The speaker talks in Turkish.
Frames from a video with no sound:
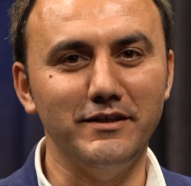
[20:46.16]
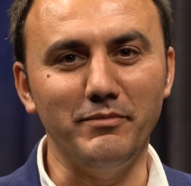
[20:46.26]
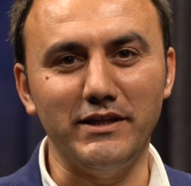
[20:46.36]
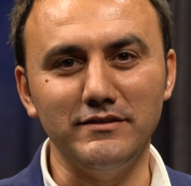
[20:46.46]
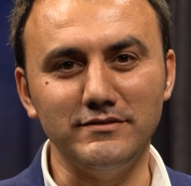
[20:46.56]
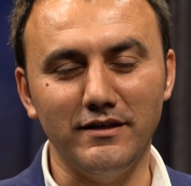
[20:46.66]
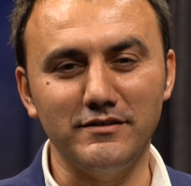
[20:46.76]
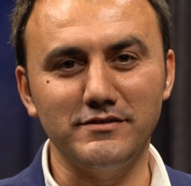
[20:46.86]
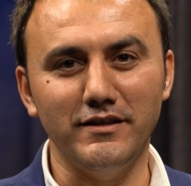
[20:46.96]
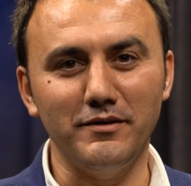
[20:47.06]
Kıymetli
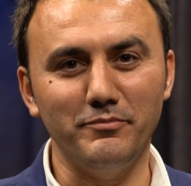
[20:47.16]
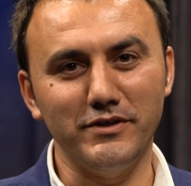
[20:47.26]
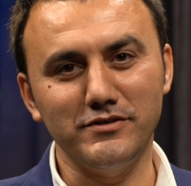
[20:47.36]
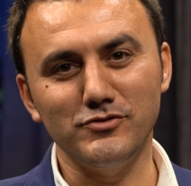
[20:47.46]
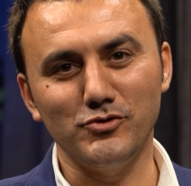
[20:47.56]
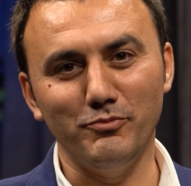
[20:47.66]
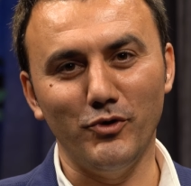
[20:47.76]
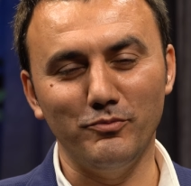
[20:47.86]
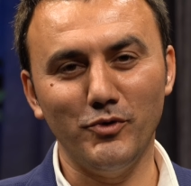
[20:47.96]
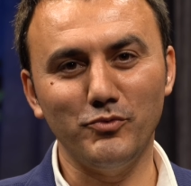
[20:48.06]
seyirciler 5.
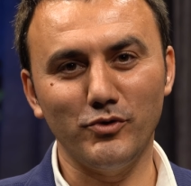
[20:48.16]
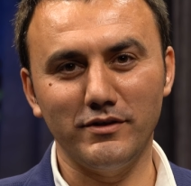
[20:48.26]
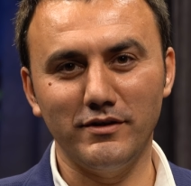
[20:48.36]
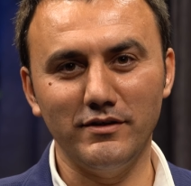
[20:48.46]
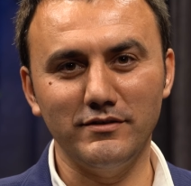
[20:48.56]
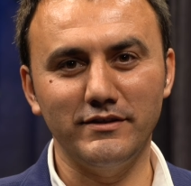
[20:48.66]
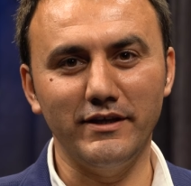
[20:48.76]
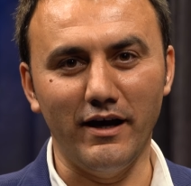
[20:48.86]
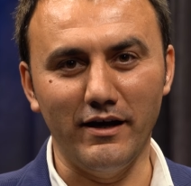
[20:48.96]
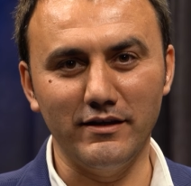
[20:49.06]
bölümü burada
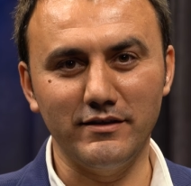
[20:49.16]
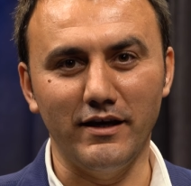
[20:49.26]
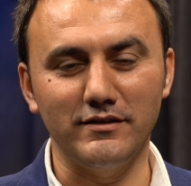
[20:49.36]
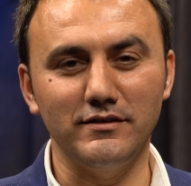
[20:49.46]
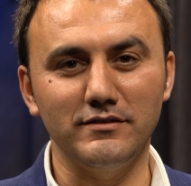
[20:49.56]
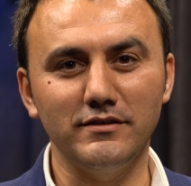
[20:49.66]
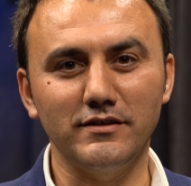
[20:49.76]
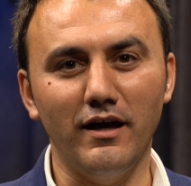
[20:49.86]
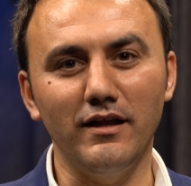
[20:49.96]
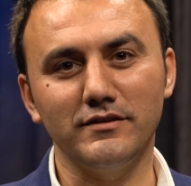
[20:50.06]
nihayet erdirdik.
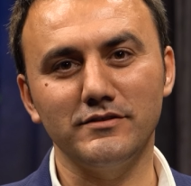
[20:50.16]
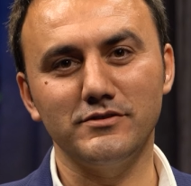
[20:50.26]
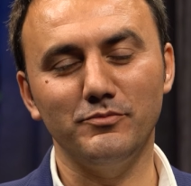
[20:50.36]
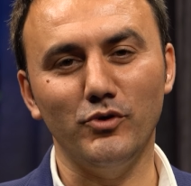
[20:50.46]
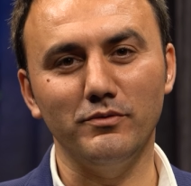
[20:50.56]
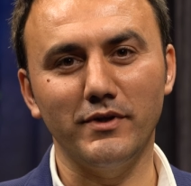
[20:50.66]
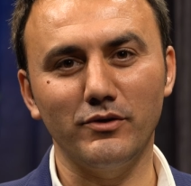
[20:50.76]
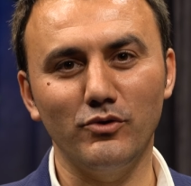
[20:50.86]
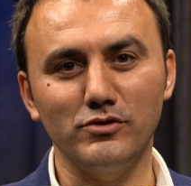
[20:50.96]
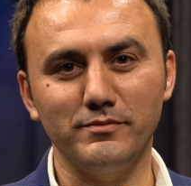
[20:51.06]
6. bölümde
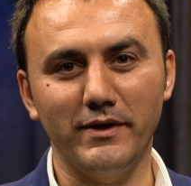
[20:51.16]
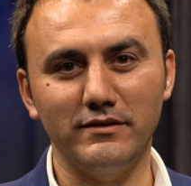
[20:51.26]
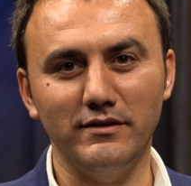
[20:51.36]
görüşmek